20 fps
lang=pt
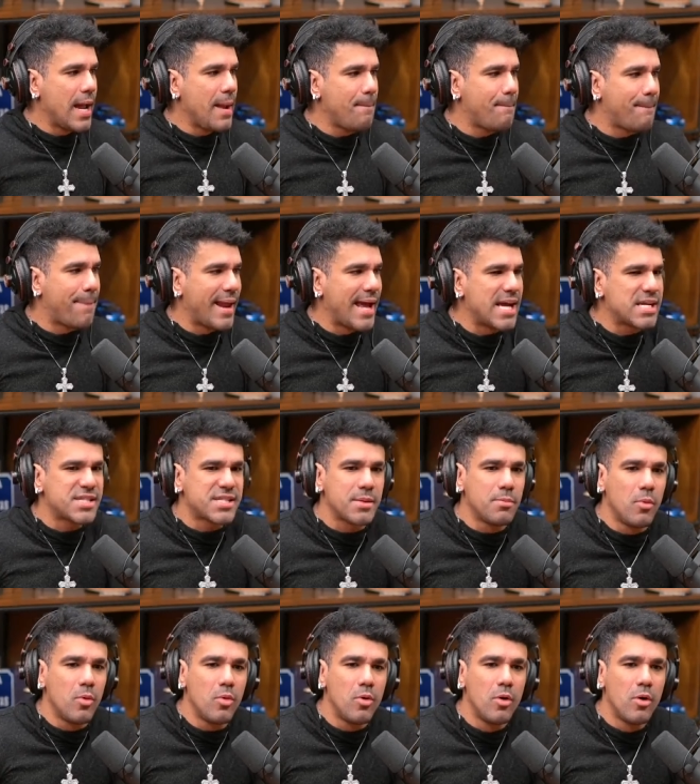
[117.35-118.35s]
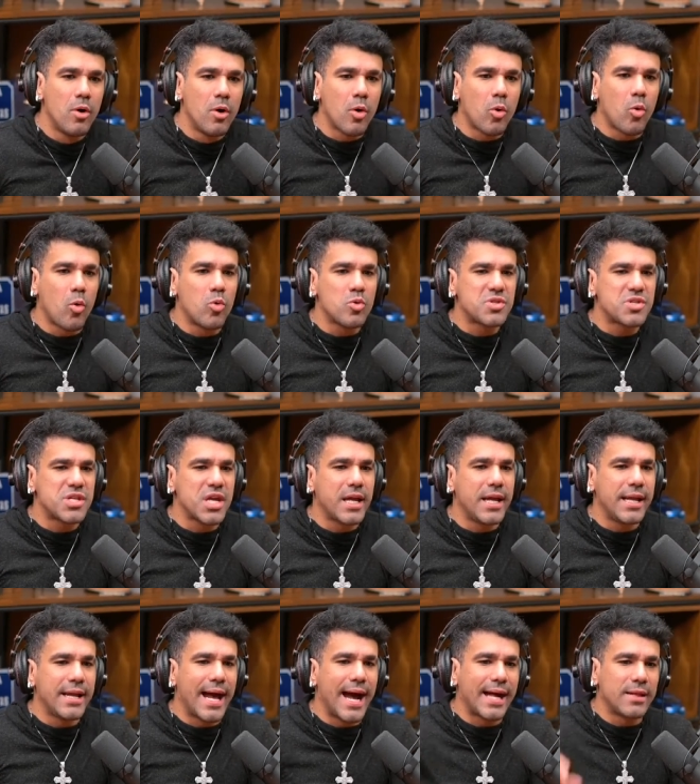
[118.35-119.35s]
Empréstimo
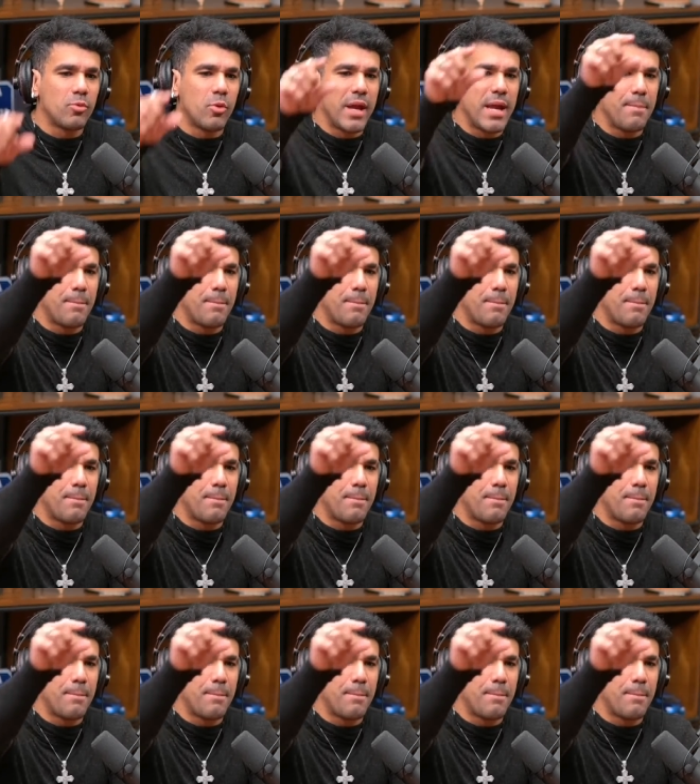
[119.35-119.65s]
consignado.